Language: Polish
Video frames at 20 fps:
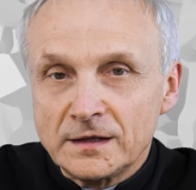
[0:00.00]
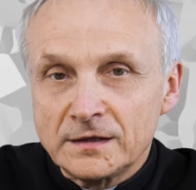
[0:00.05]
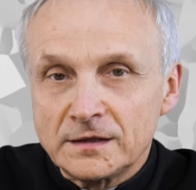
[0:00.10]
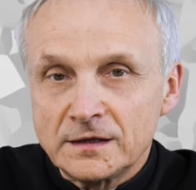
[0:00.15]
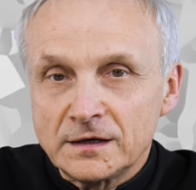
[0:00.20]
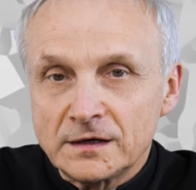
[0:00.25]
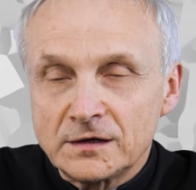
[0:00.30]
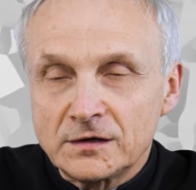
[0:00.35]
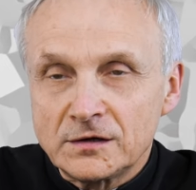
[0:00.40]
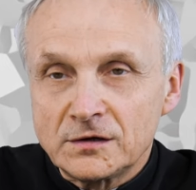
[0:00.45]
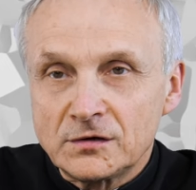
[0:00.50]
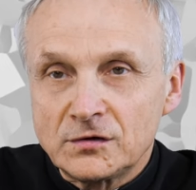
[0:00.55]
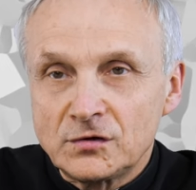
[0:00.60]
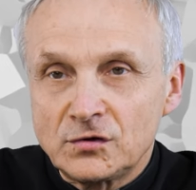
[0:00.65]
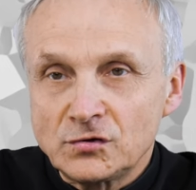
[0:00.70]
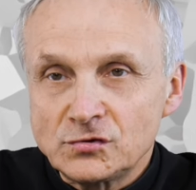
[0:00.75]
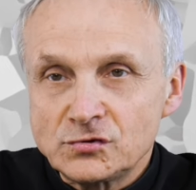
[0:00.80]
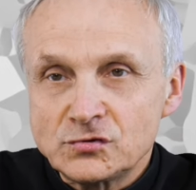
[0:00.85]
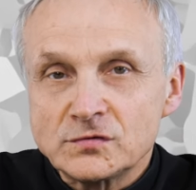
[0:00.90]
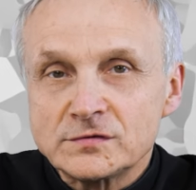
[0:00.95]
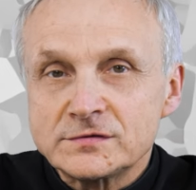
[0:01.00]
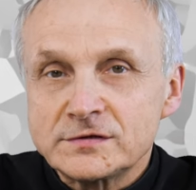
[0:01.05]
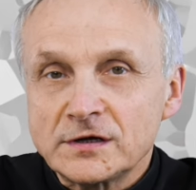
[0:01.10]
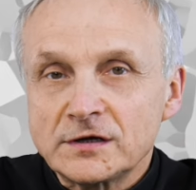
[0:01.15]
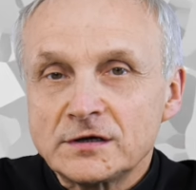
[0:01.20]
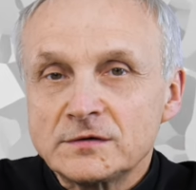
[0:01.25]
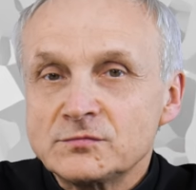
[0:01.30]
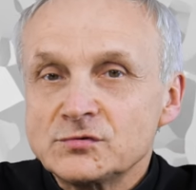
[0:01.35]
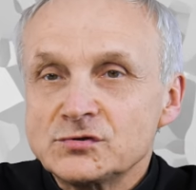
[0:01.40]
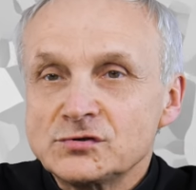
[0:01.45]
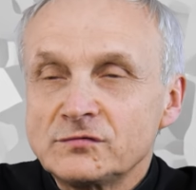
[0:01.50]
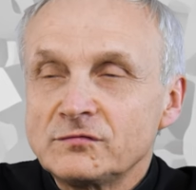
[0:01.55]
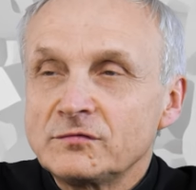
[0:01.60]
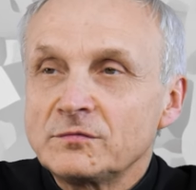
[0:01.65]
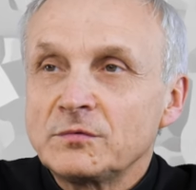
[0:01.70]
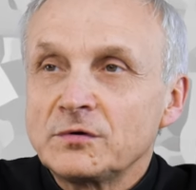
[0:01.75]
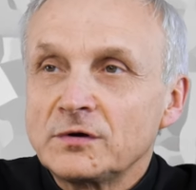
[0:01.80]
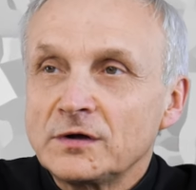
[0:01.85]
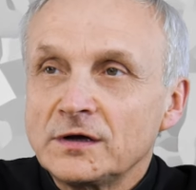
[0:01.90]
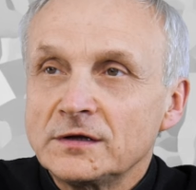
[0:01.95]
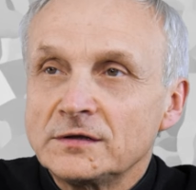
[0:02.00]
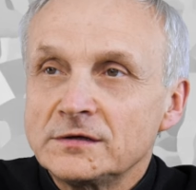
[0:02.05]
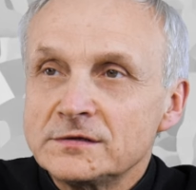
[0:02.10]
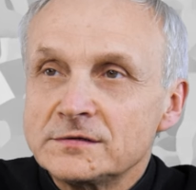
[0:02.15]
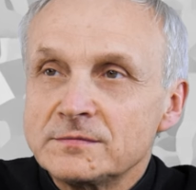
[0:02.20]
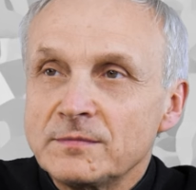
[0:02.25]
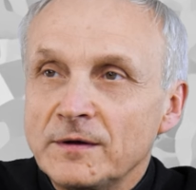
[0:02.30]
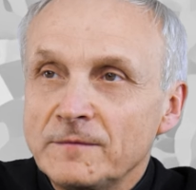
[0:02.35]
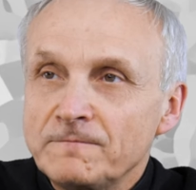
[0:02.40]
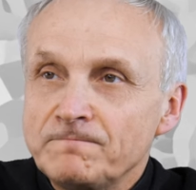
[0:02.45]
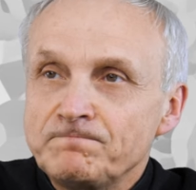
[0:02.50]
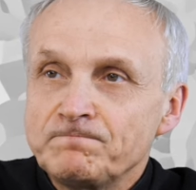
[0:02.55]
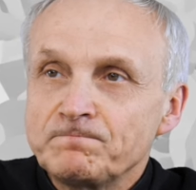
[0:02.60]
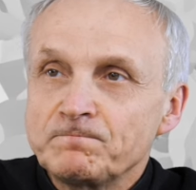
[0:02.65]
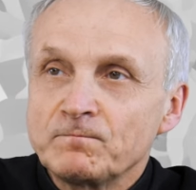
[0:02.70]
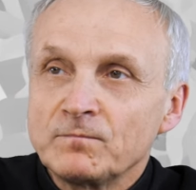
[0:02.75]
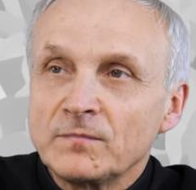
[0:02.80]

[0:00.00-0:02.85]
tak Kościół jest takim żywym organizmem,